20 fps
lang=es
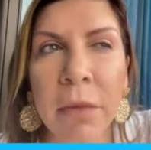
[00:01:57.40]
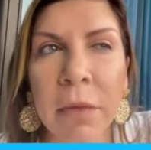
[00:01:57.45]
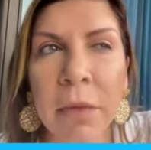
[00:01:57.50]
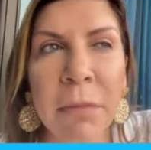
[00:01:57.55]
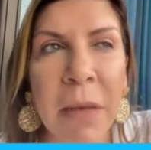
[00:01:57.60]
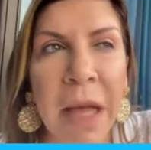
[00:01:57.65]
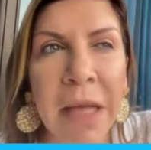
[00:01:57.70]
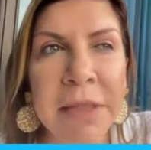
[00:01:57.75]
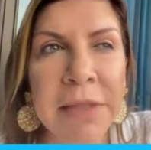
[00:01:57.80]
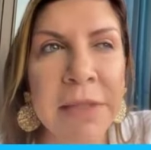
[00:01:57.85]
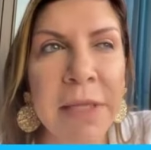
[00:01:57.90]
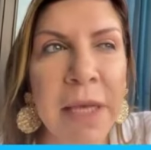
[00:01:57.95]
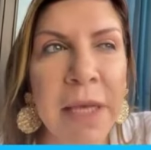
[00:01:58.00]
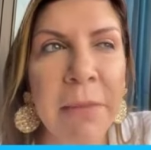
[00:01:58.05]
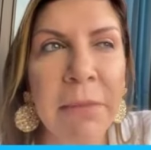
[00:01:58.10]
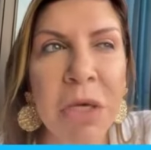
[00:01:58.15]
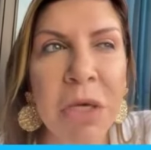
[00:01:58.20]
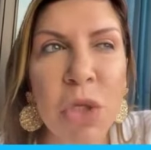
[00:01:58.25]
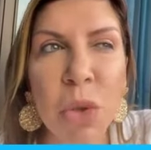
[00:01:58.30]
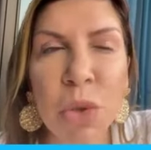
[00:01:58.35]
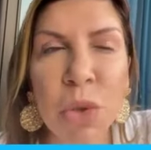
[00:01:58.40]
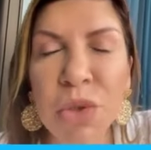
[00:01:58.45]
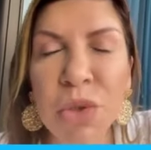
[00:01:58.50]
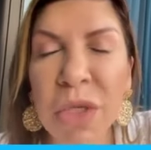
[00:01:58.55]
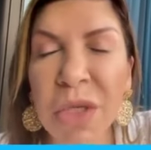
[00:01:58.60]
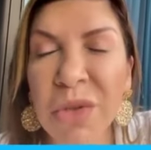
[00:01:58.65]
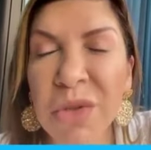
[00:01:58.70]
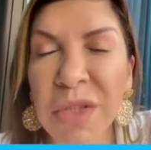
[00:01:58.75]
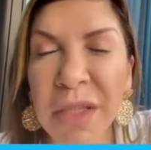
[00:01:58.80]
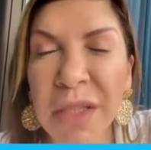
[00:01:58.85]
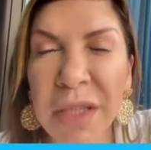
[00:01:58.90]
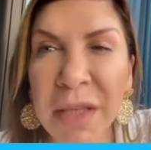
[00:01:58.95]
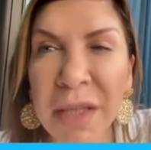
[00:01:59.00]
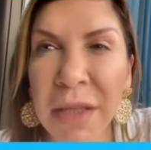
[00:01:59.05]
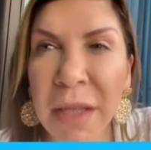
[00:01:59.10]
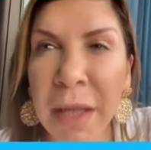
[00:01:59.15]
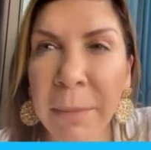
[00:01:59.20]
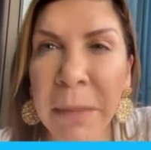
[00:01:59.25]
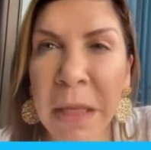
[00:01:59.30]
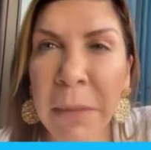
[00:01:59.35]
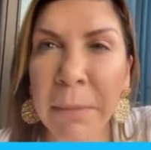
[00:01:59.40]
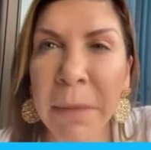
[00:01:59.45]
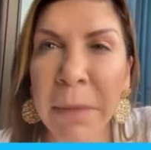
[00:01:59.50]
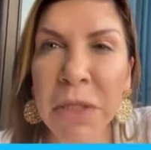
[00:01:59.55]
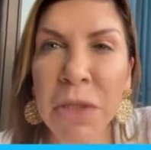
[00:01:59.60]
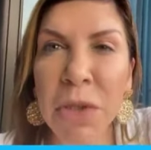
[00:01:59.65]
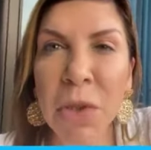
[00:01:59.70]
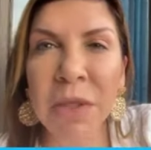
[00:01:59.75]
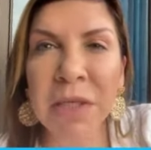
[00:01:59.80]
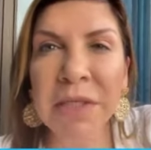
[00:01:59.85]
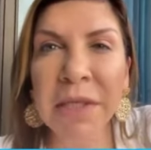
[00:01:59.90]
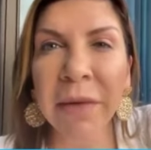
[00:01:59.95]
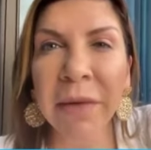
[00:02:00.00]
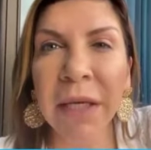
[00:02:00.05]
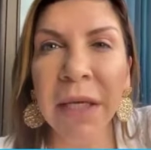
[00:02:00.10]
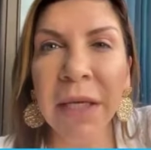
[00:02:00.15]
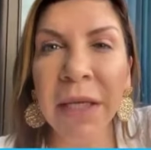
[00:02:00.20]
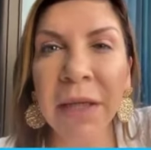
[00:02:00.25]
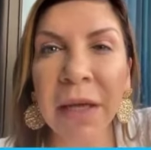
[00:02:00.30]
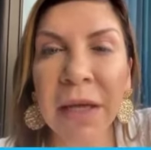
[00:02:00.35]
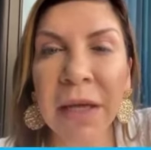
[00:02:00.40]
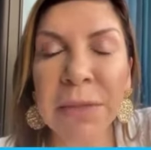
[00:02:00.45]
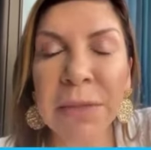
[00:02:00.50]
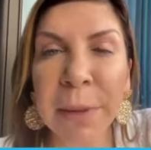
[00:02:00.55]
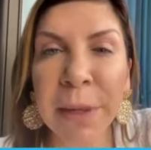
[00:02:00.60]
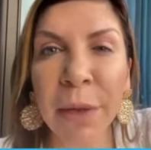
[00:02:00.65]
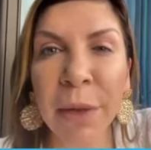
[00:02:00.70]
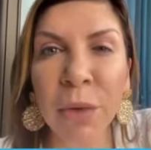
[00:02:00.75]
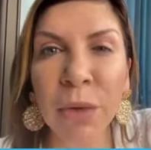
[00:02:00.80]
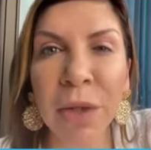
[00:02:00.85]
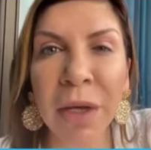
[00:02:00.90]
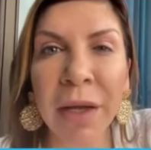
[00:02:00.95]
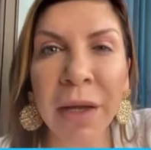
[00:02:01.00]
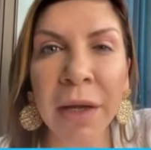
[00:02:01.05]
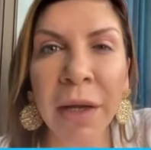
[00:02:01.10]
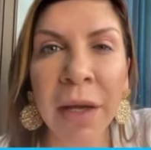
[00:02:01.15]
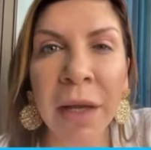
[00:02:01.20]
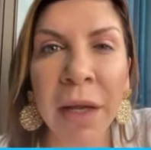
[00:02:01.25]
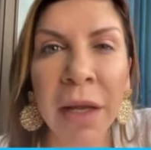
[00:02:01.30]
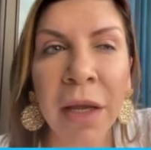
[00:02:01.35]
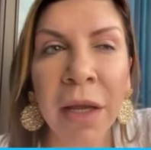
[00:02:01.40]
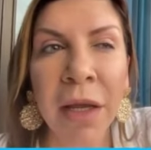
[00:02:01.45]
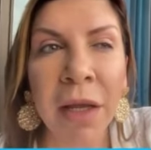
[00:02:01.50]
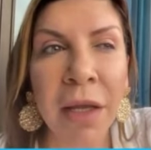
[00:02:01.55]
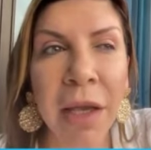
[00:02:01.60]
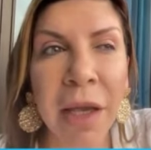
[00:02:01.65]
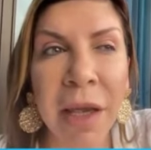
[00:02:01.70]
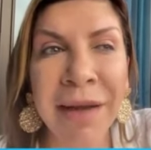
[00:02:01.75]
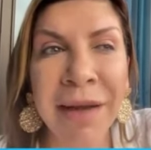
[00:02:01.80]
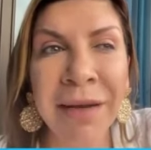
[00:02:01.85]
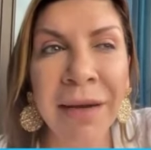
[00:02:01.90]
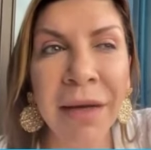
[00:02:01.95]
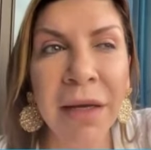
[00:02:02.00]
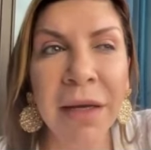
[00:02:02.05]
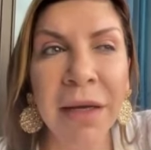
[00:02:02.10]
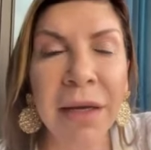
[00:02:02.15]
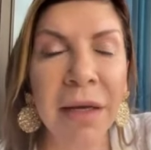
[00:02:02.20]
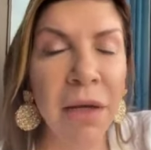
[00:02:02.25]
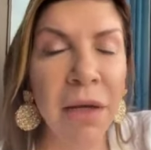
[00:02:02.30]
más de 1.270.000 personas habilitadas para votar. Y Henry,